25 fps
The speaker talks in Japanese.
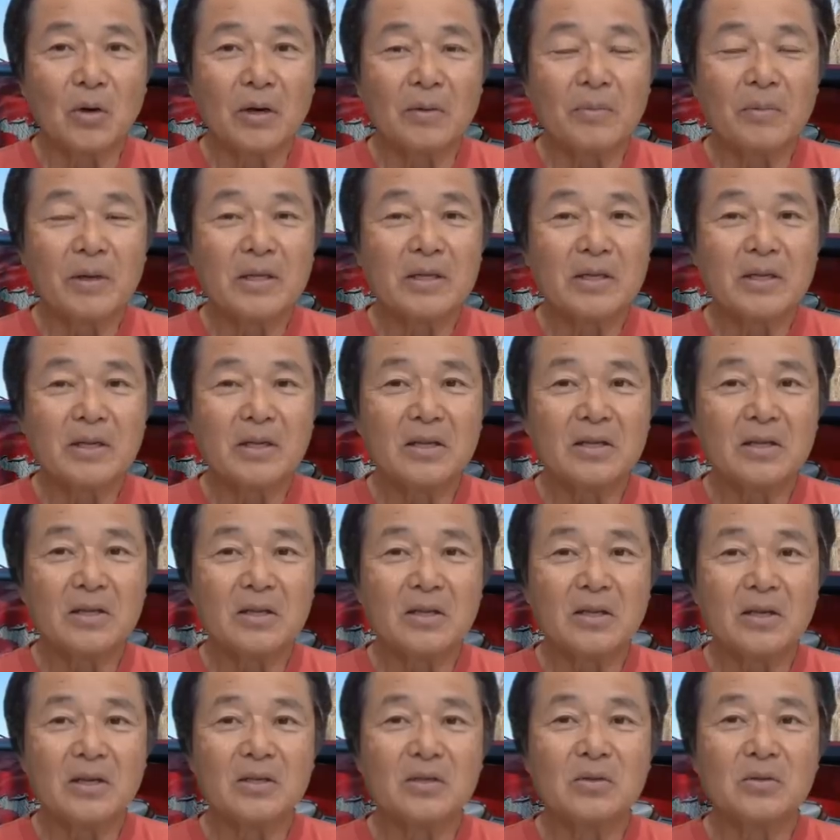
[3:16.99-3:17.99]
あまり慣れて
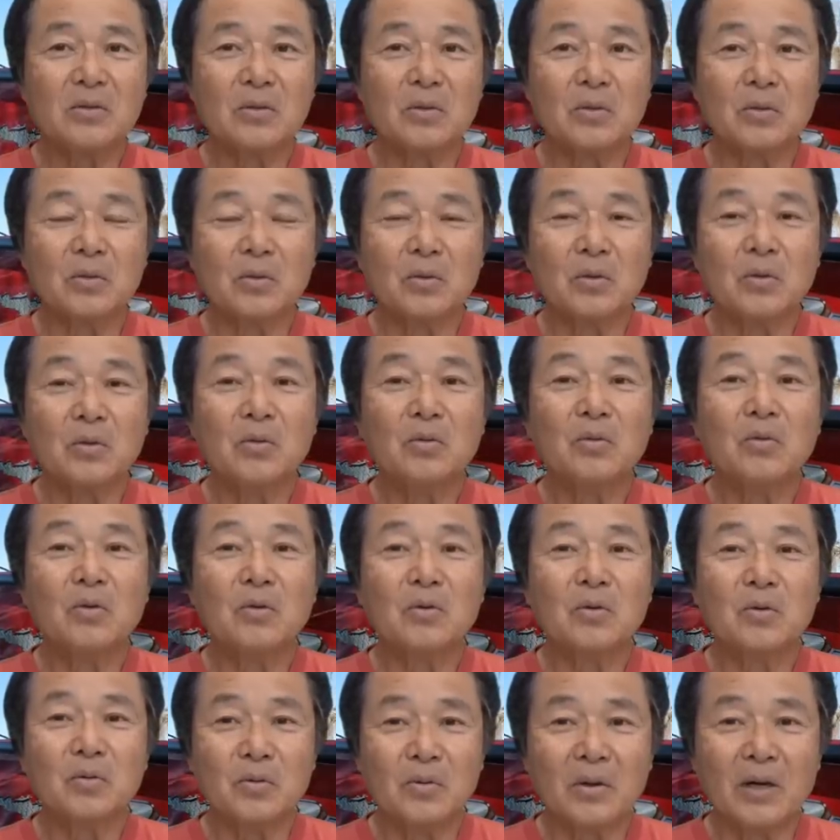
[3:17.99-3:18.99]
ない人の
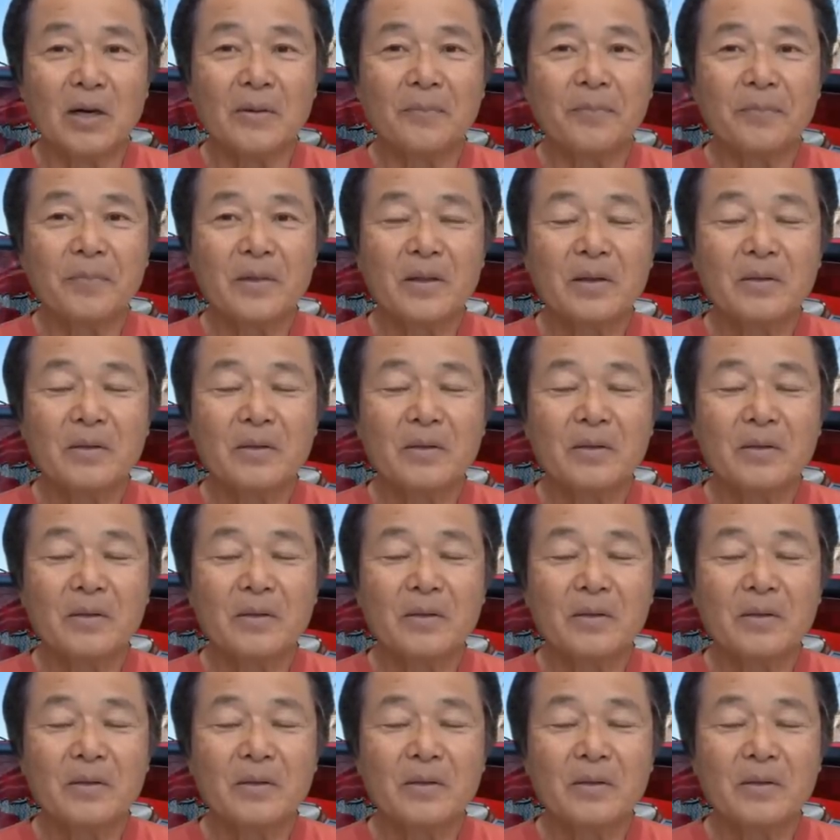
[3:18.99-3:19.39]
ドッグウォークは